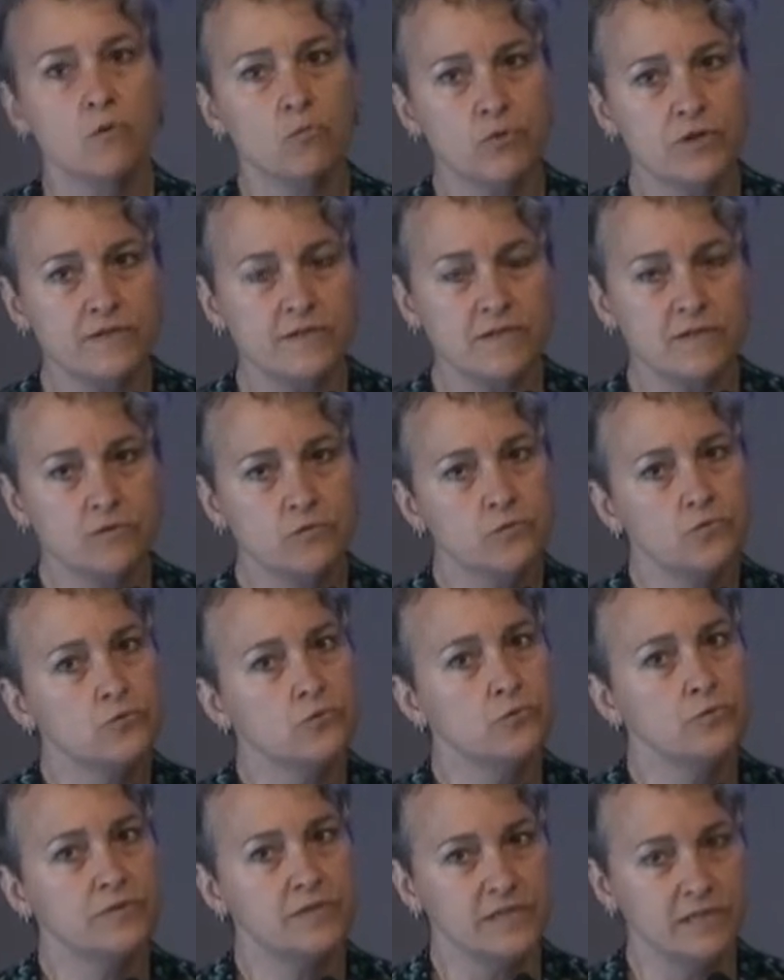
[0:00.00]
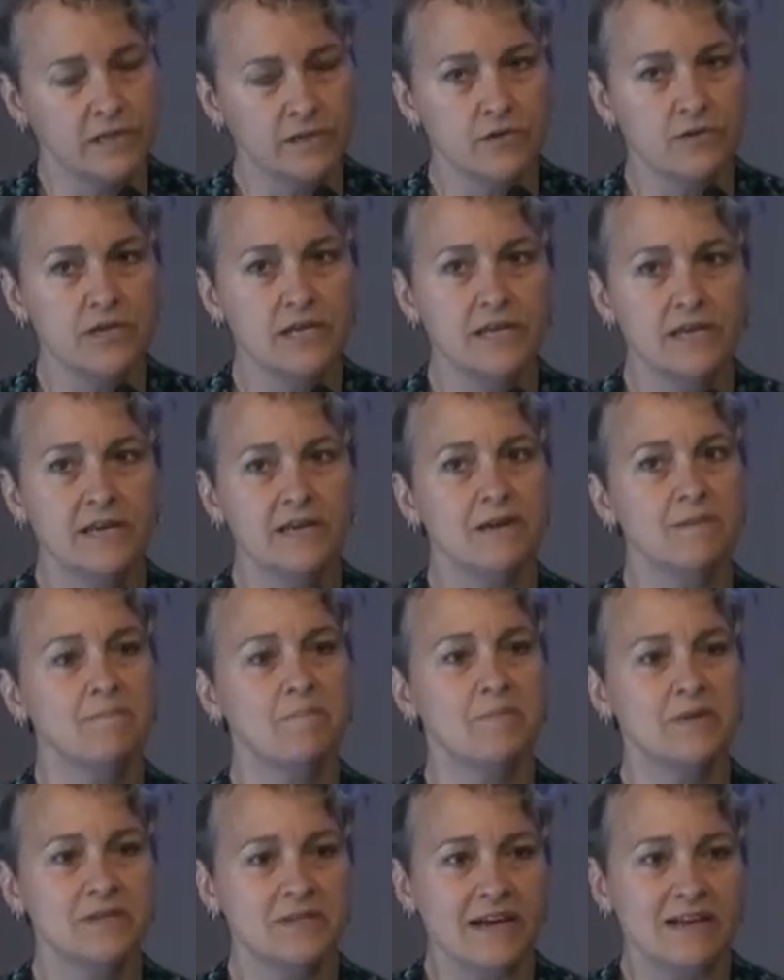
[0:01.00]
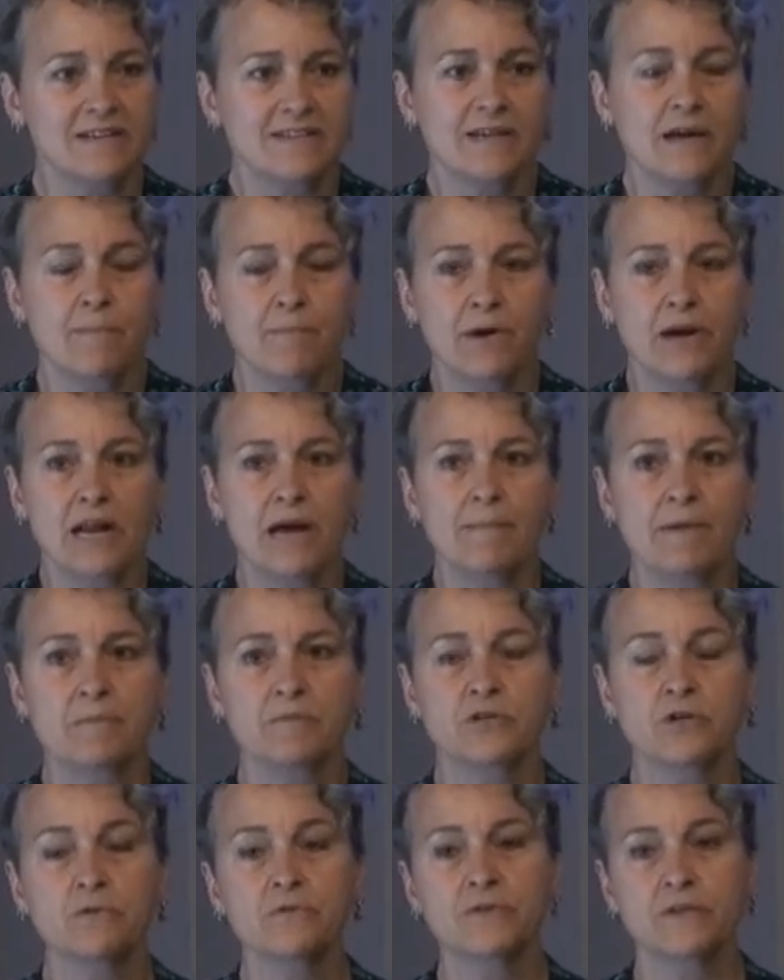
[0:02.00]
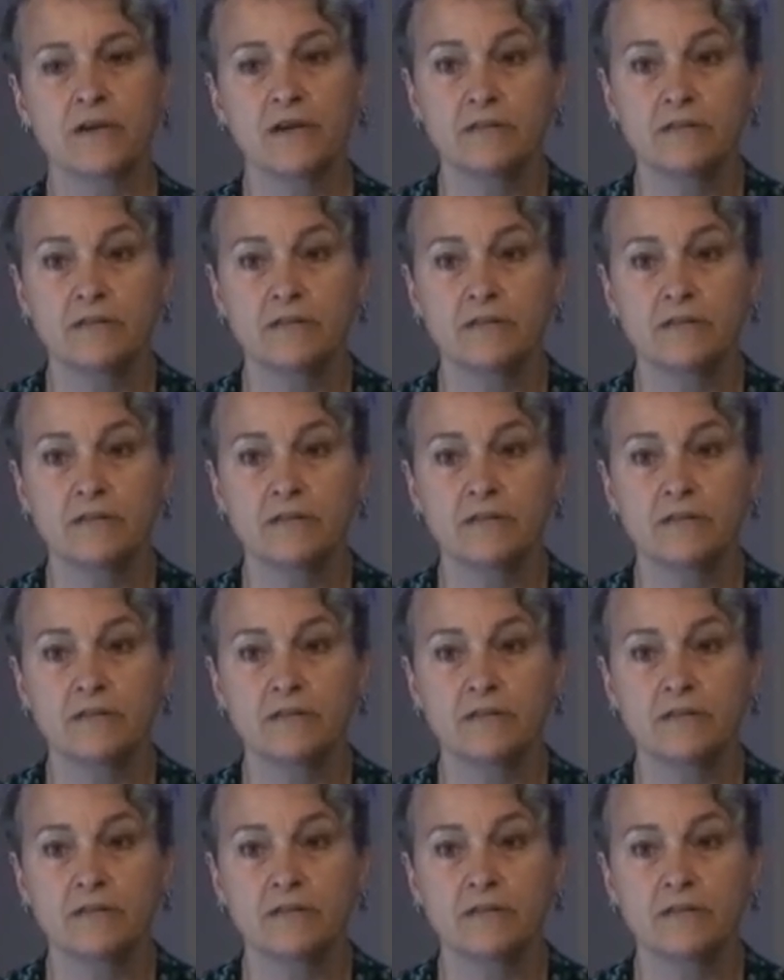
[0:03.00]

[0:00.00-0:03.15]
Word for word: Oui, c'est des données liées, mais ça ne sert pas la même chose.